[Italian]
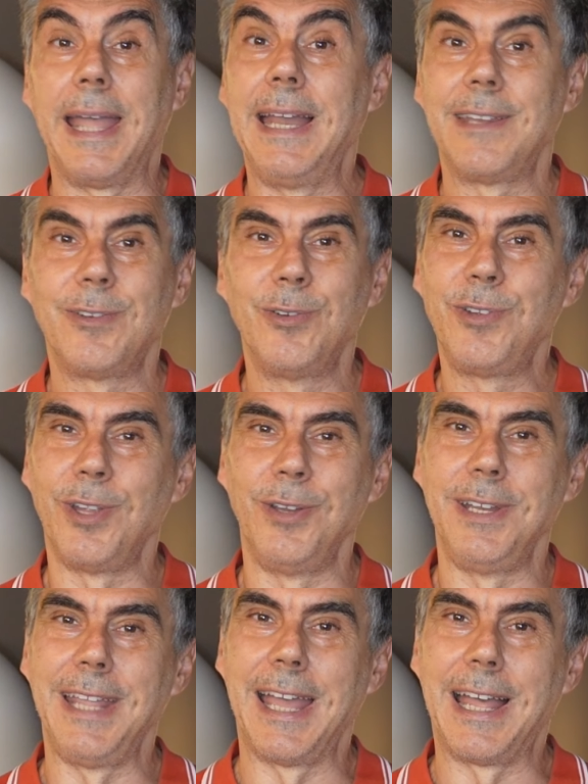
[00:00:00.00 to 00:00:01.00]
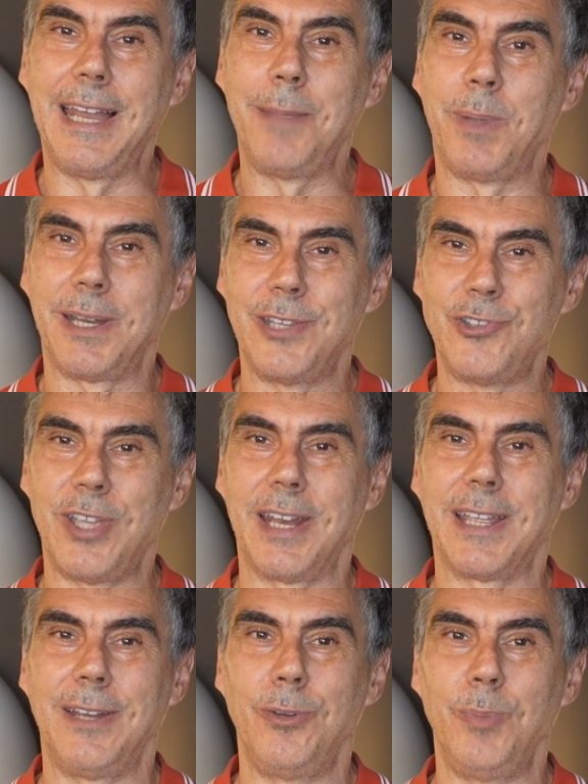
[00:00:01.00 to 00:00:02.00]
è la soluzione ideale per chi
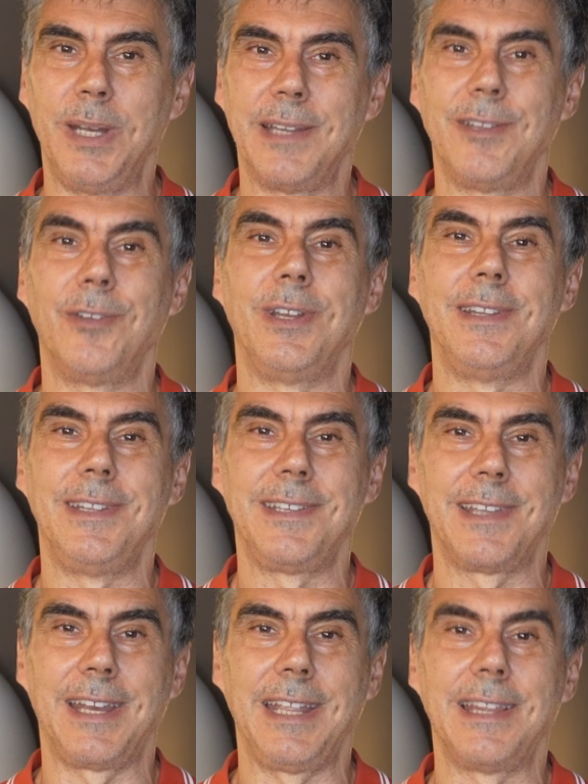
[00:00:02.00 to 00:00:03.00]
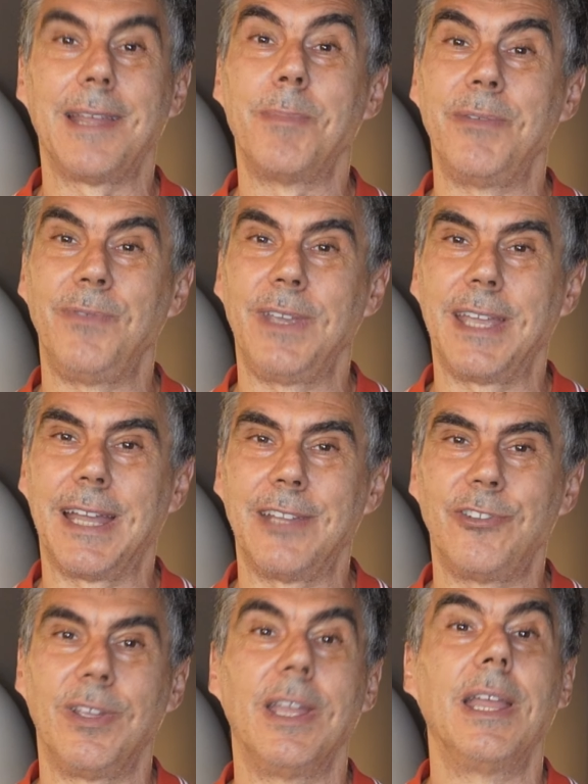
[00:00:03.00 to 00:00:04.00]
cerca illuminazione discreta ma
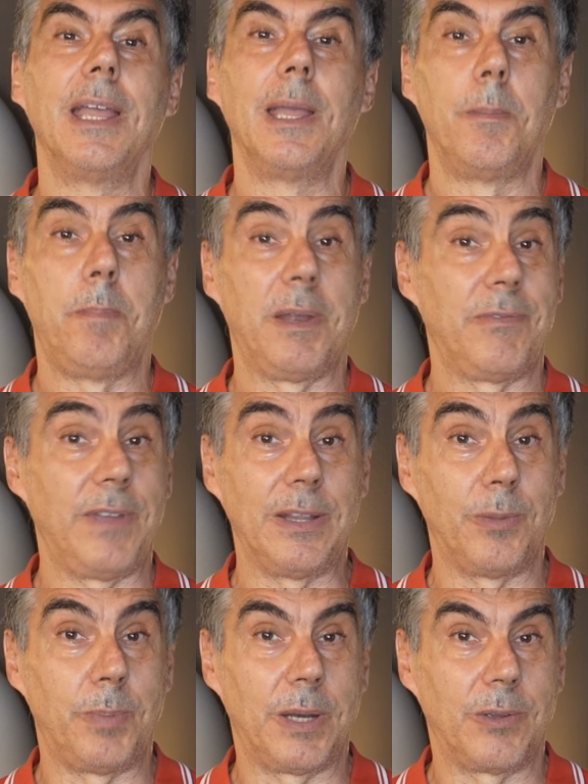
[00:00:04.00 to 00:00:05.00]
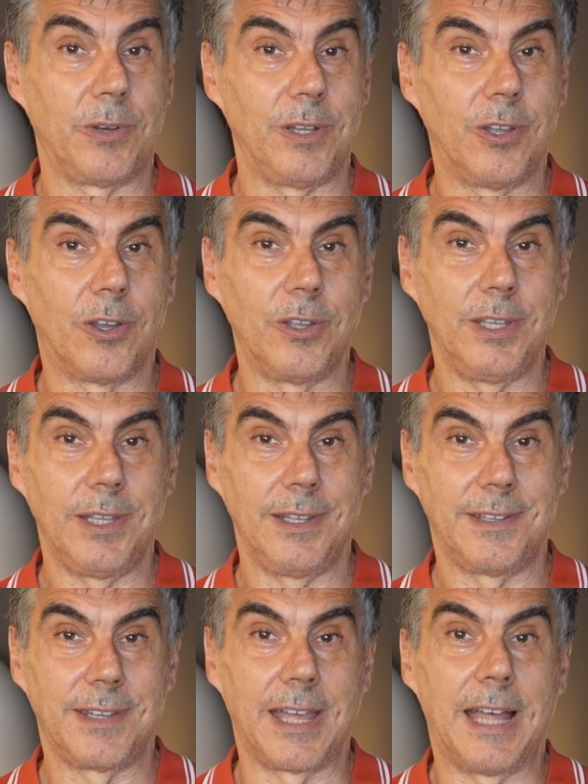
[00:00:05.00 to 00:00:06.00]
efficace, perfetto per corridoi,
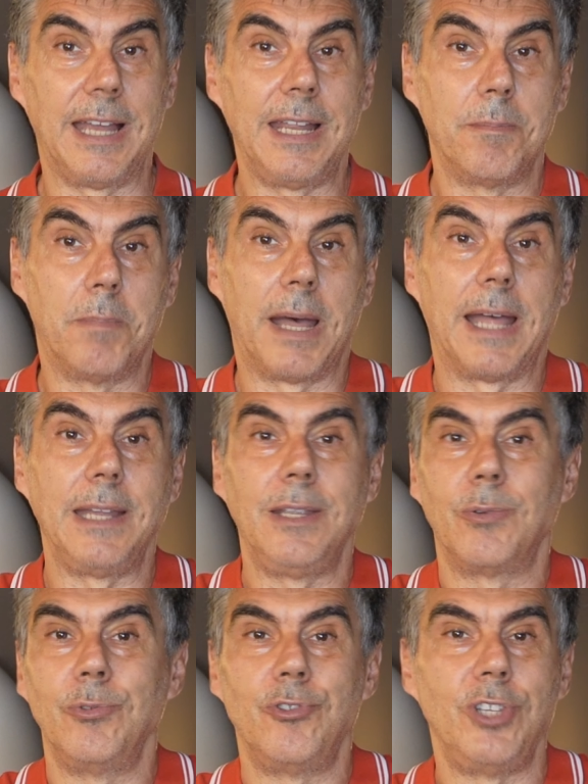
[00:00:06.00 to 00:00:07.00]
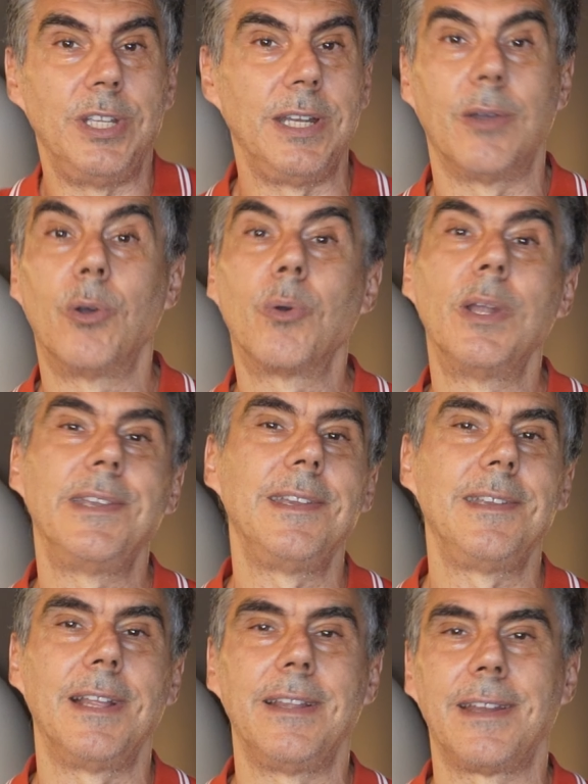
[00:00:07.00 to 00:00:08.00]
scale, bagni, cucine o
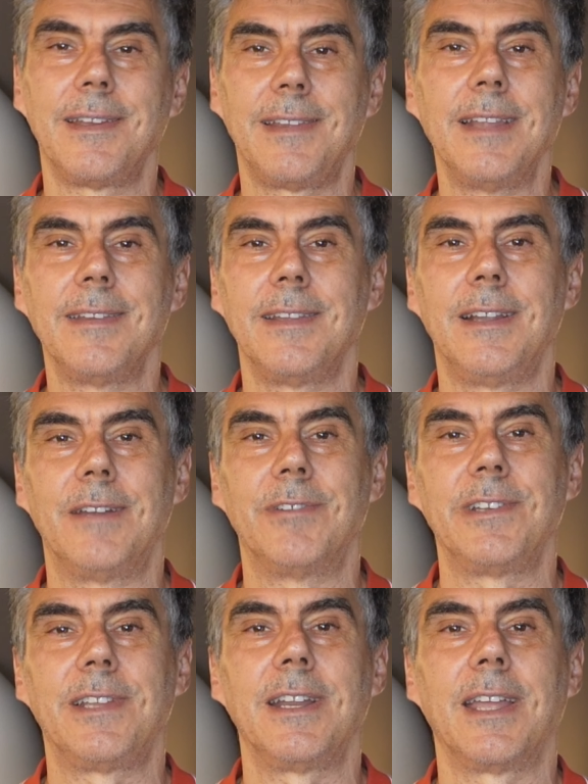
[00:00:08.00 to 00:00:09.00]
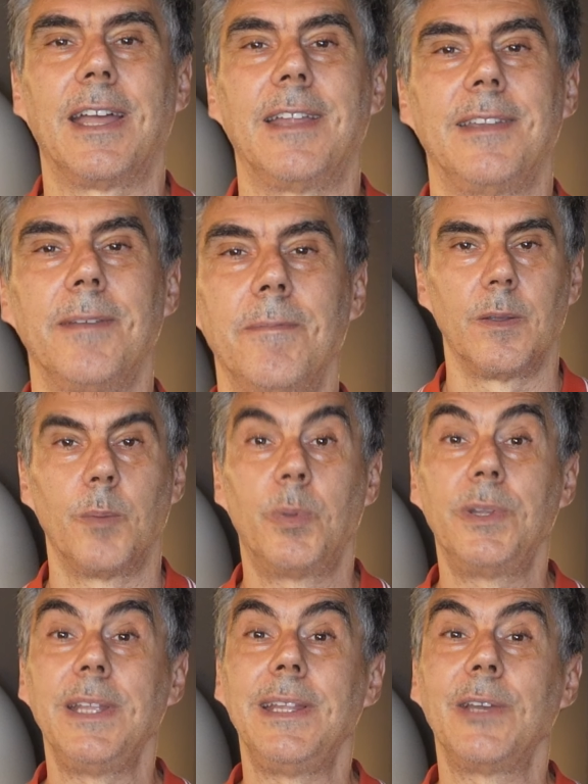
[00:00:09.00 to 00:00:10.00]
qualsiasi altra stanza della vostra casa.
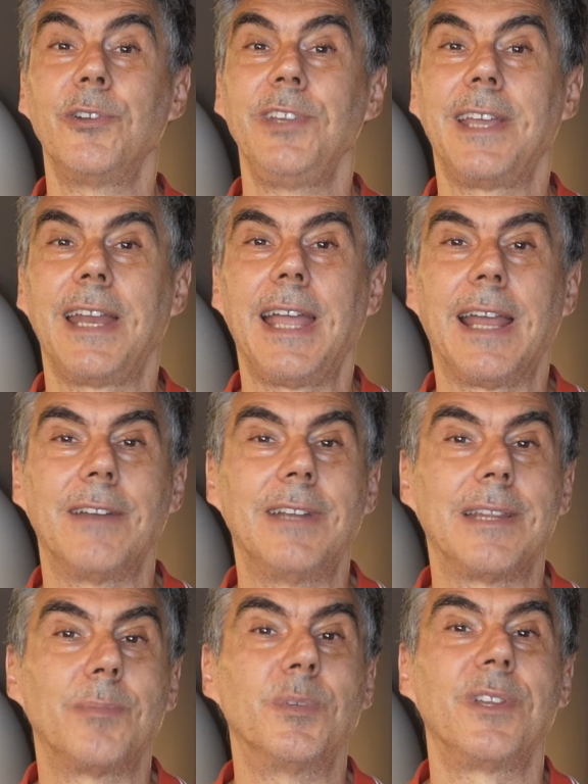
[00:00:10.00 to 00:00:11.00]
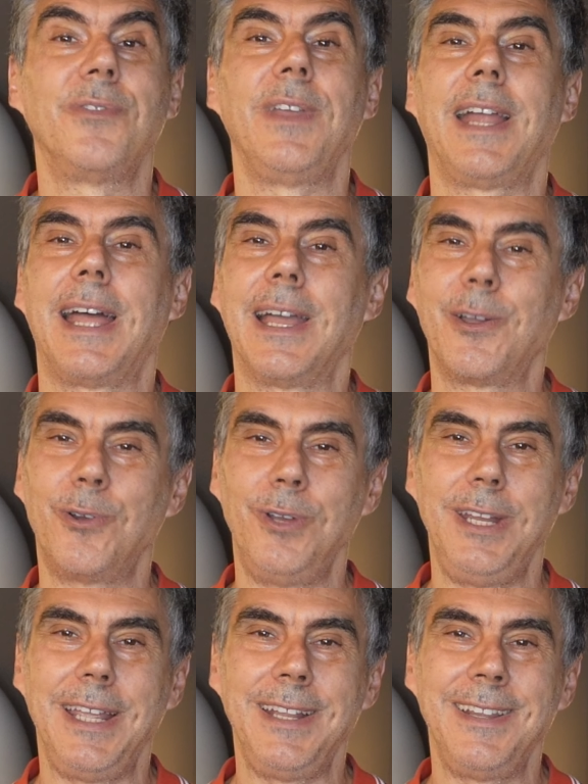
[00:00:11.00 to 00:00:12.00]
Potete così creare un'atmosfera
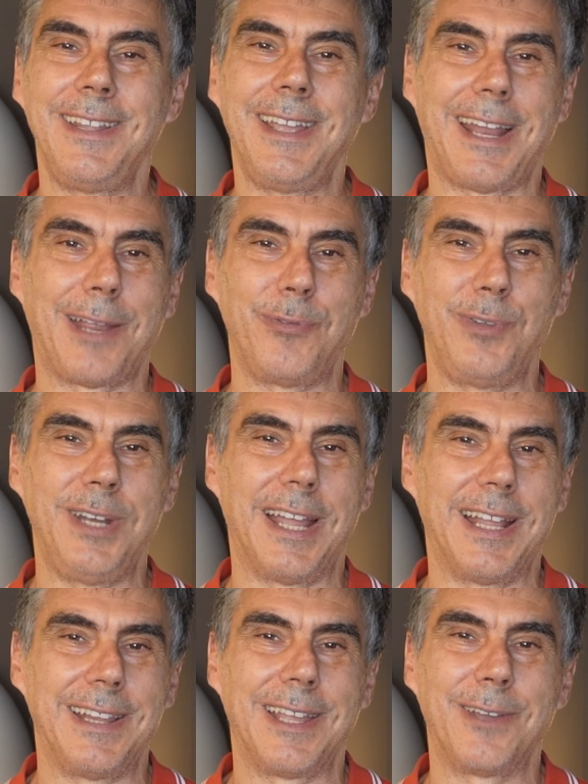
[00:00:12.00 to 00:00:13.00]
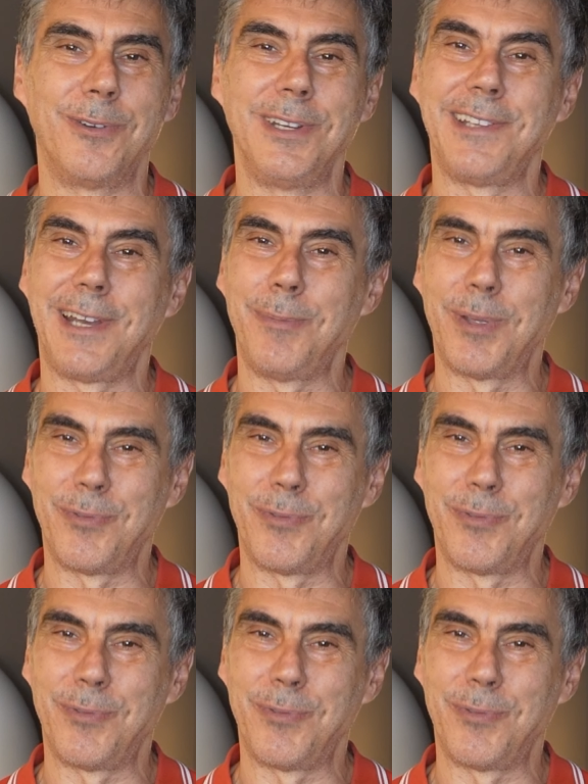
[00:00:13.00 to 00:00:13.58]
accogliente e raffinata con estrema